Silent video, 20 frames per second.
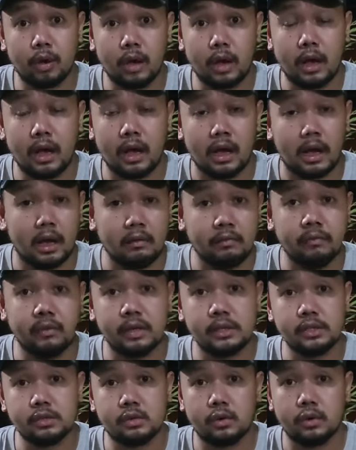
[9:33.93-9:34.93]
uh,
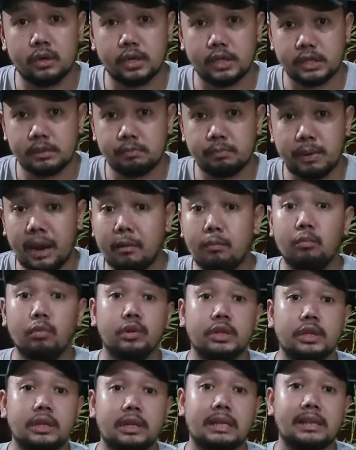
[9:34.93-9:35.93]
advice ko is
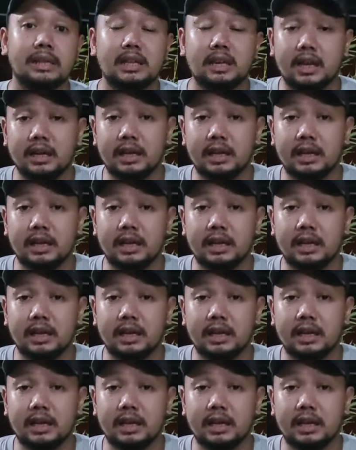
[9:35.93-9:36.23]
palambutin natin,